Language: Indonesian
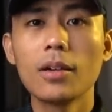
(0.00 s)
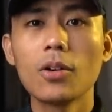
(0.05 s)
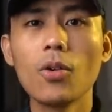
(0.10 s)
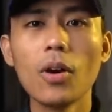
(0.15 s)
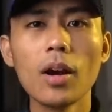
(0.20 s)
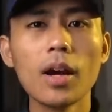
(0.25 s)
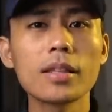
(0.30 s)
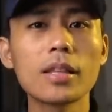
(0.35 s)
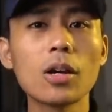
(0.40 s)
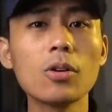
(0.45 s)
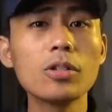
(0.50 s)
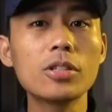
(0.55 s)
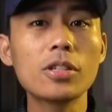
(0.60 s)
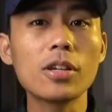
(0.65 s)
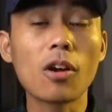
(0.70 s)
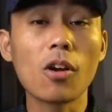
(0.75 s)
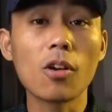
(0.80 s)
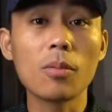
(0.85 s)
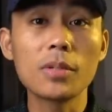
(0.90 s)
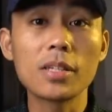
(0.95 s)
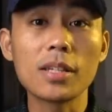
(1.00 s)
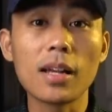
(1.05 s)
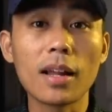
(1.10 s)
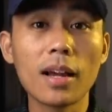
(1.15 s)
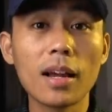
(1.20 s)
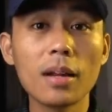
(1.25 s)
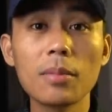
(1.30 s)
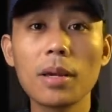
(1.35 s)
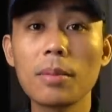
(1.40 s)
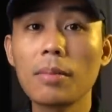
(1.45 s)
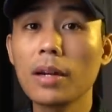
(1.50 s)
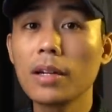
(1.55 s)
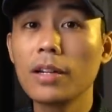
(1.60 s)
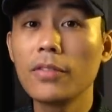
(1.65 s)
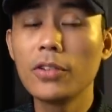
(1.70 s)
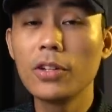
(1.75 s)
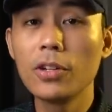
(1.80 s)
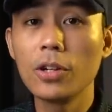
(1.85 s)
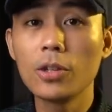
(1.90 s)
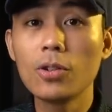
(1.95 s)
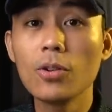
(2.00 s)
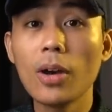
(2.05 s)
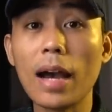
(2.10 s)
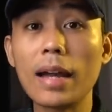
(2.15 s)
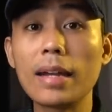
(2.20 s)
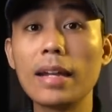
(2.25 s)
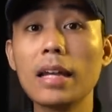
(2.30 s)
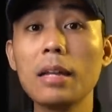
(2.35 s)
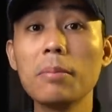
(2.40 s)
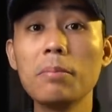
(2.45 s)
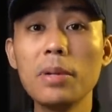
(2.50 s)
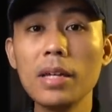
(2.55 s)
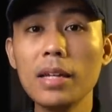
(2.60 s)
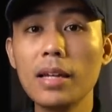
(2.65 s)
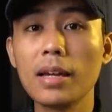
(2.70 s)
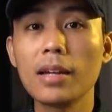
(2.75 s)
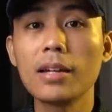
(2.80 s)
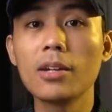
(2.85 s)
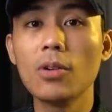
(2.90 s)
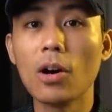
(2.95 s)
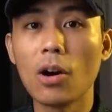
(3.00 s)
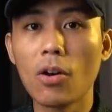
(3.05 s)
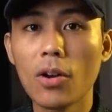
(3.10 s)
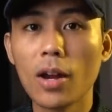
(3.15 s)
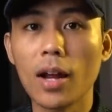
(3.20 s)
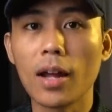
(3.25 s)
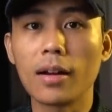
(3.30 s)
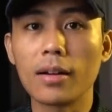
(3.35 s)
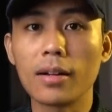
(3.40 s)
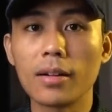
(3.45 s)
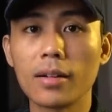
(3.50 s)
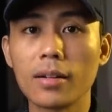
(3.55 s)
Gua nggak tahu sih kalau misalkan memang di video itu ada lebih dari dua orang.